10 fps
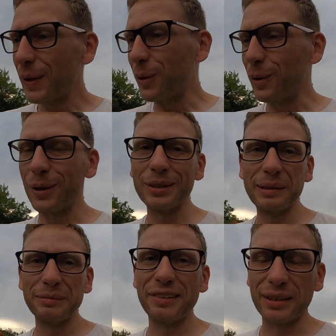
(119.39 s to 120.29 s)

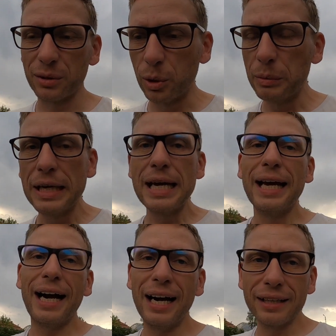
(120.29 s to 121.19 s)
ochronnym centrum.
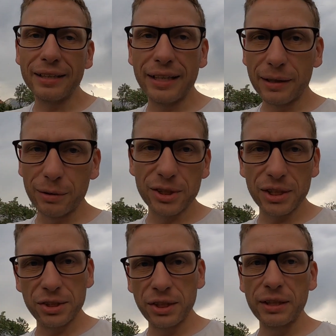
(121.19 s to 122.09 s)
Ale jego
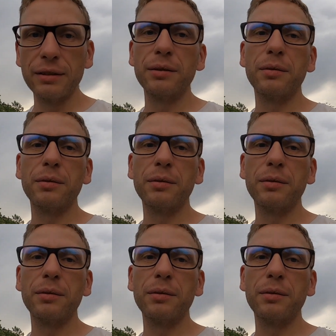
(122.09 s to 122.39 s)
dzieci